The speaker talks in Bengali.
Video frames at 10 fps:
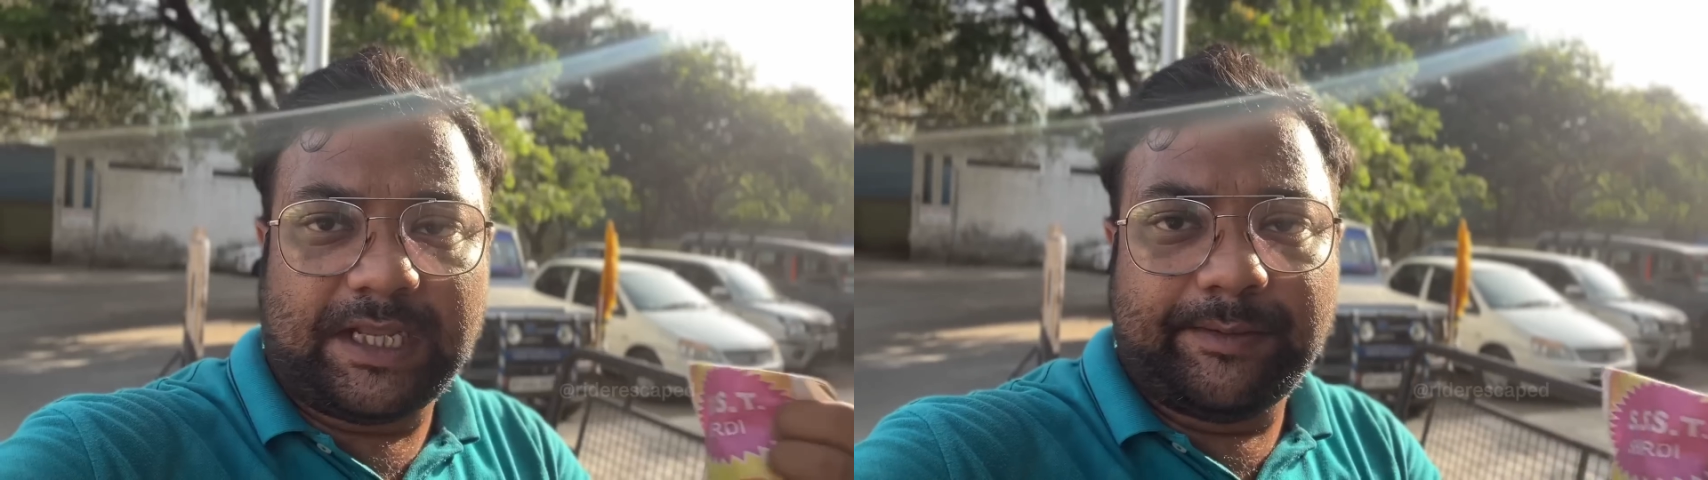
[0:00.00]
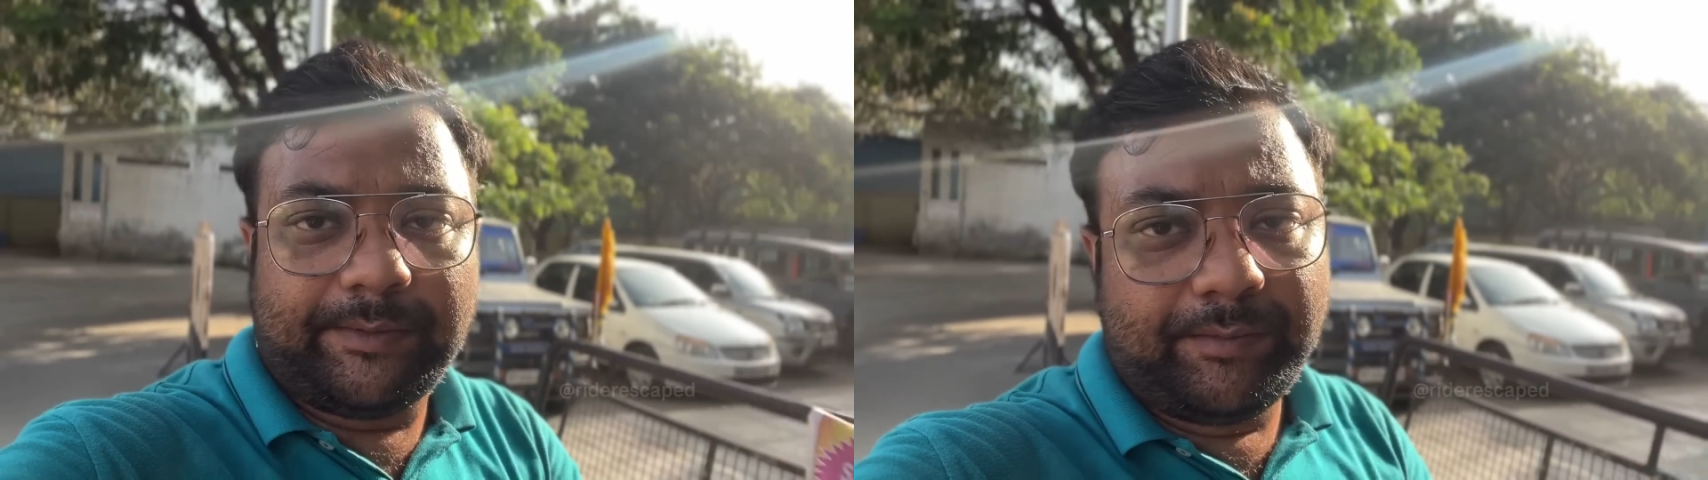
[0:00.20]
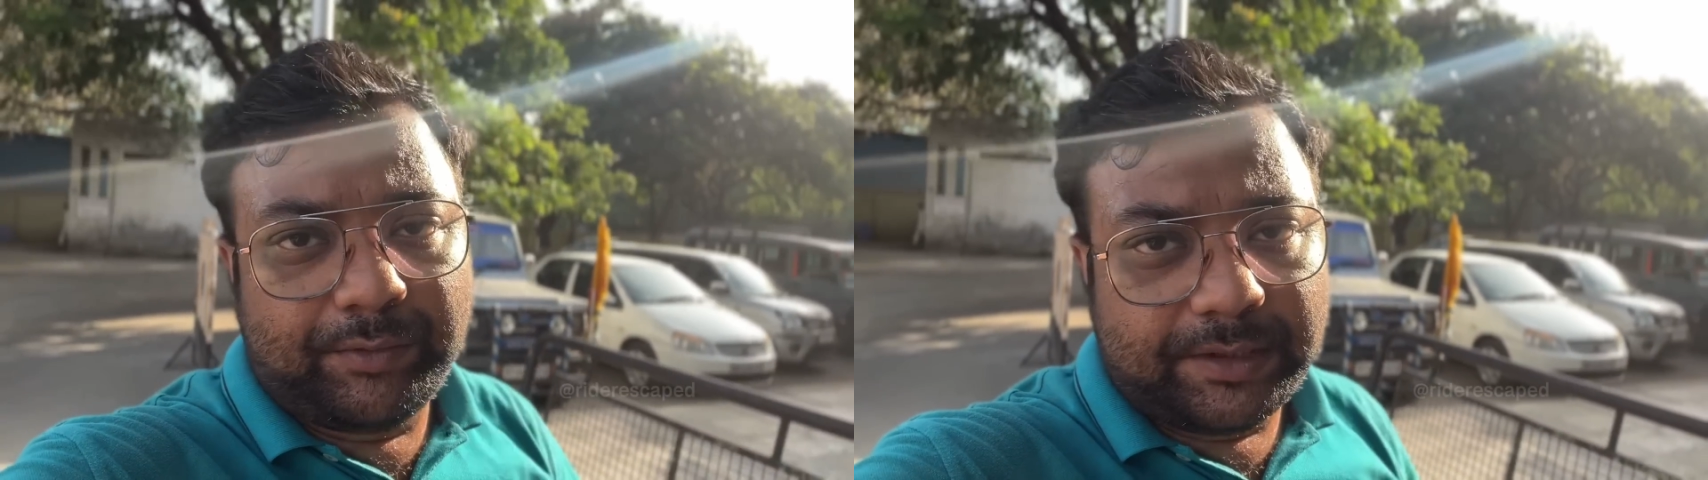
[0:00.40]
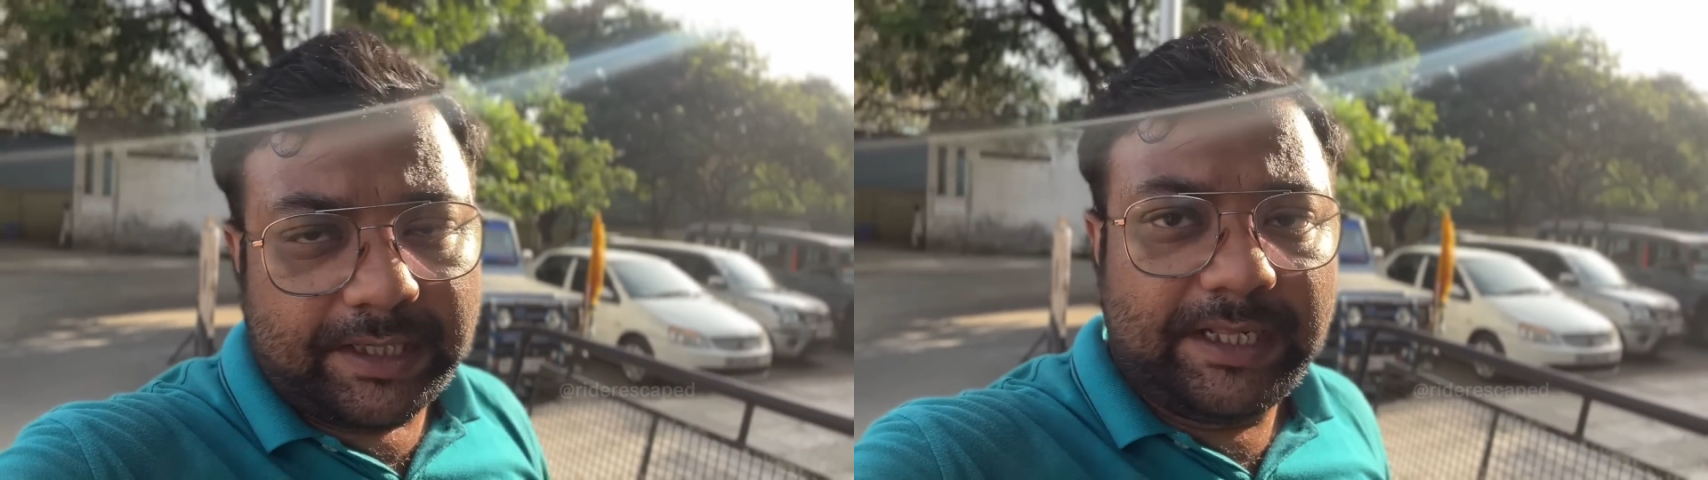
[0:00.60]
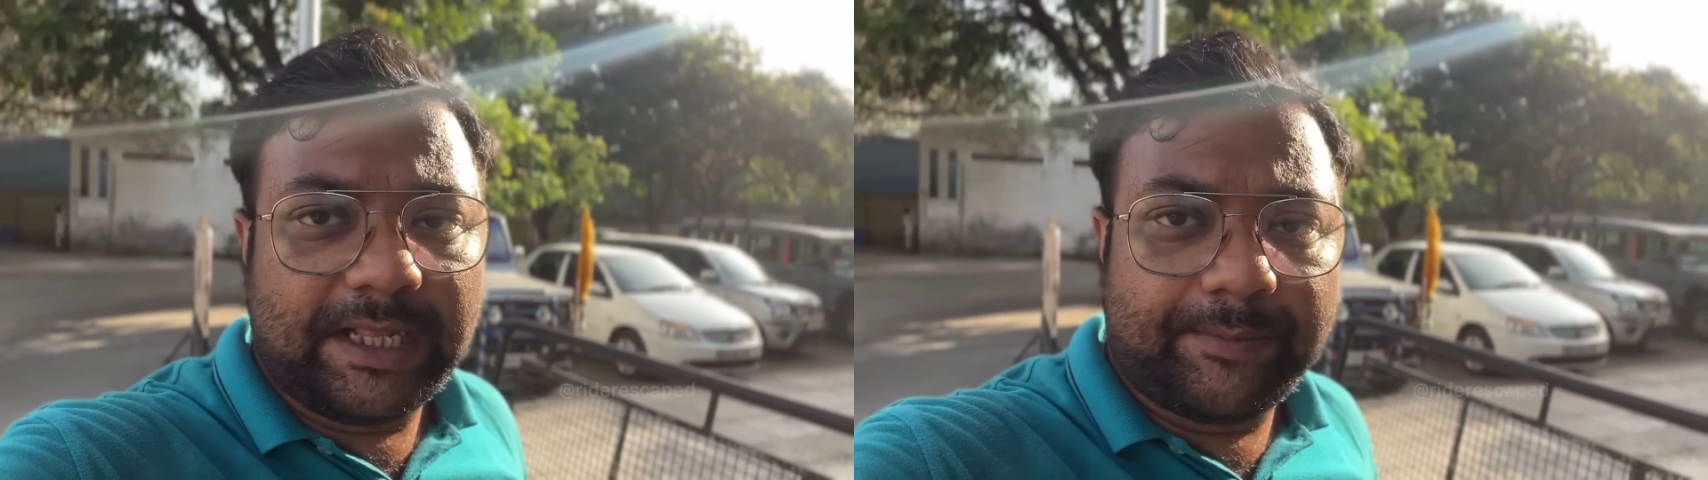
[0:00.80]
বাবার
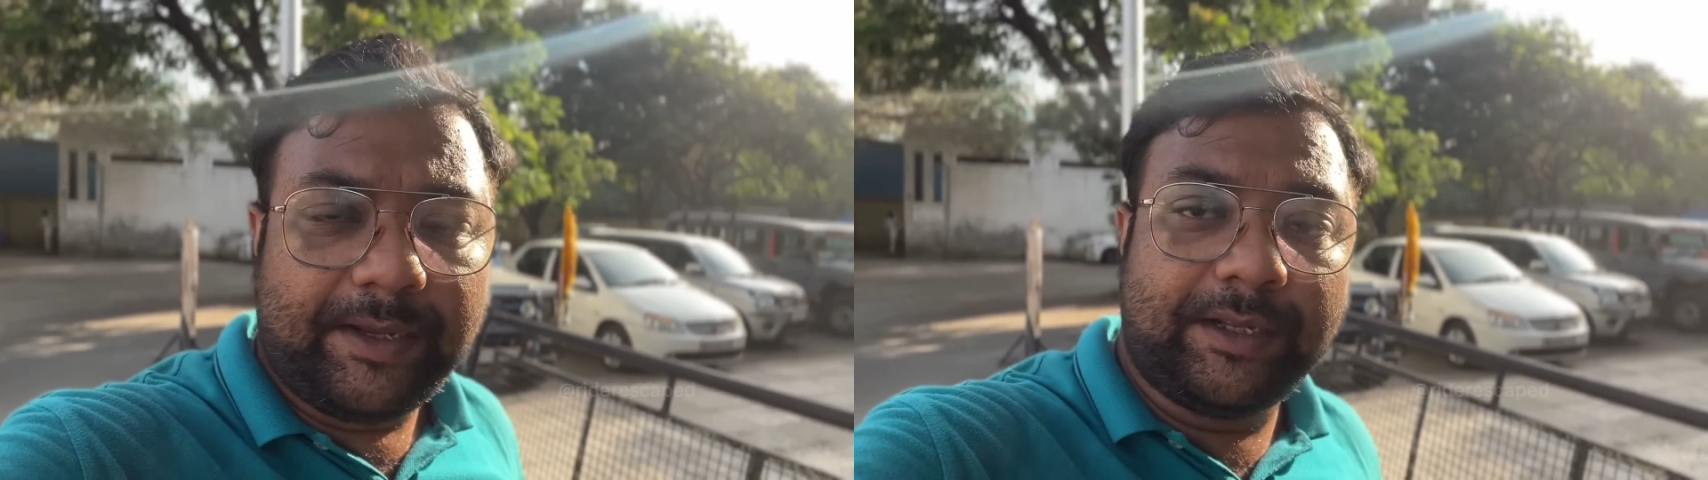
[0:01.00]
মূর্তিকেই দেখবে